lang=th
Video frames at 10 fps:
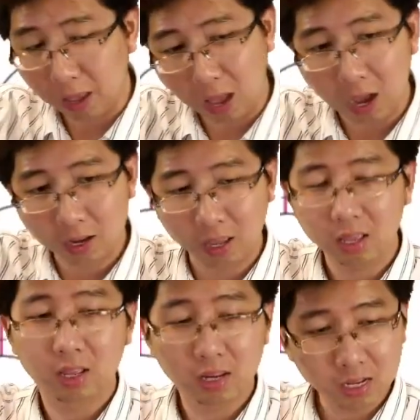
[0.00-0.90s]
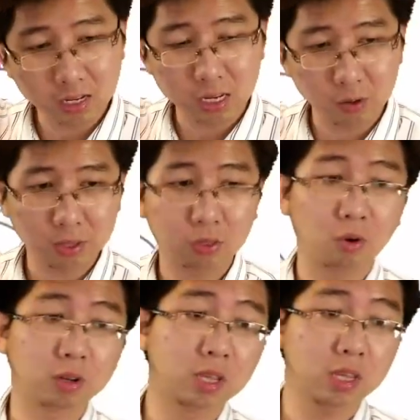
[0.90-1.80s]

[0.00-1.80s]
5เนี่ยนี่คือ Q in ตัวที่